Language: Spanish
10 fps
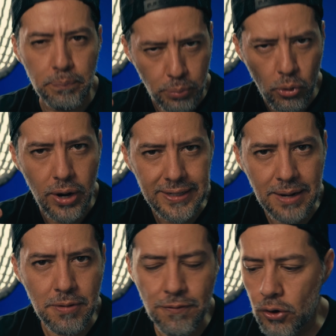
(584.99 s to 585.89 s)
por
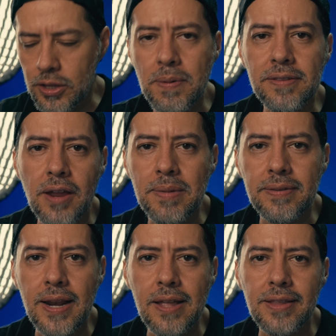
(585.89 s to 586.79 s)
hacerme el favor de prestarme
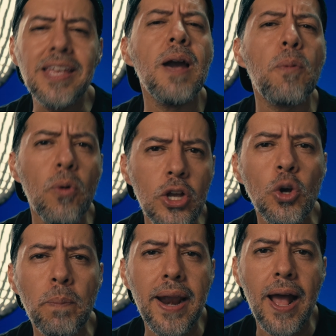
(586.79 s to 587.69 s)
este lente y
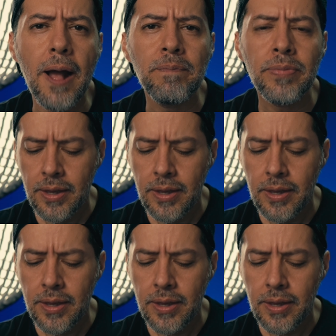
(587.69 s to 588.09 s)
aprovecho para